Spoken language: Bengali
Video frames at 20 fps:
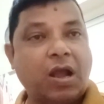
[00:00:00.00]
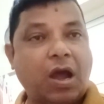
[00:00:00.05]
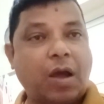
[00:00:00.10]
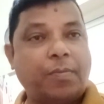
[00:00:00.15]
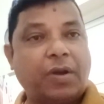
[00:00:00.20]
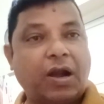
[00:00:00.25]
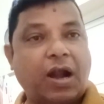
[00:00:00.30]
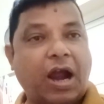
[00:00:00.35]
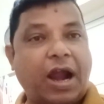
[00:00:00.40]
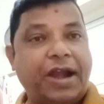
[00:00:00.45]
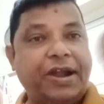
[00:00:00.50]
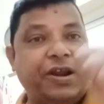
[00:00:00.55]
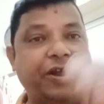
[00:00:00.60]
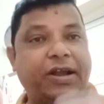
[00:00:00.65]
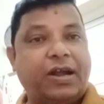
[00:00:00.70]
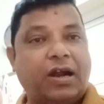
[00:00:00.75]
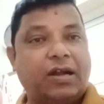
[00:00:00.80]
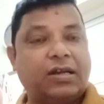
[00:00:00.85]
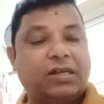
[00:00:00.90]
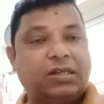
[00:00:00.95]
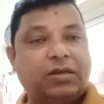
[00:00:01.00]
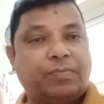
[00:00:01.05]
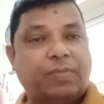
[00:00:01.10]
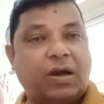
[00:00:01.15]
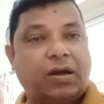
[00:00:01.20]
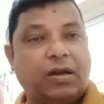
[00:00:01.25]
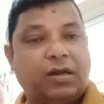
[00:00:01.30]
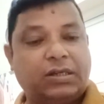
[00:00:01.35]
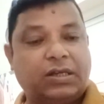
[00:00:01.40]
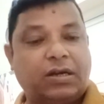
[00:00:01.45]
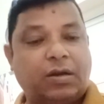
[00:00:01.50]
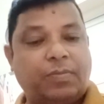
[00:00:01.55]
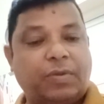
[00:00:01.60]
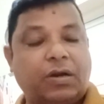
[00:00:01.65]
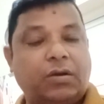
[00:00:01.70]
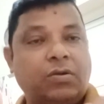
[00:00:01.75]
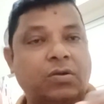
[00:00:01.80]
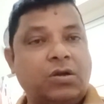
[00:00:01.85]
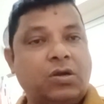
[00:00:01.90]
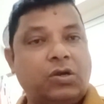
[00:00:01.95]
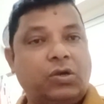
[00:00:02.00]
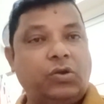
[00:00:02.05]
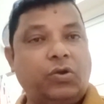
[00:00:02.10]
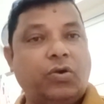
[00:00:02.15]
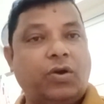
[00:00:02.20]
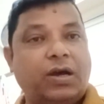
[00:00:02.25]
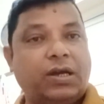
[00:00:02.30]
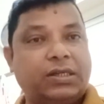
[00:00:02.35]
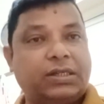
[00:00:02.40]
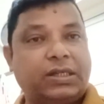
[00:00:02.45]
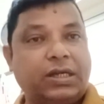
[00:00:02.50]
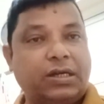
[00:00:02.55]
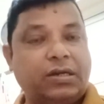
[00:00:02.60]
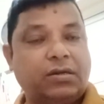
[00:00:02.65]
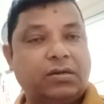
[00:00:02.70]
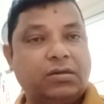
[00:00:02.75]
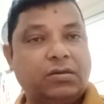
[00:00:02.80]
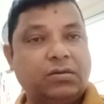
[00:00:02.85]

আমরা আইডি কার্ড আছে বাংলাদেশের আমরা ইয়ে আছে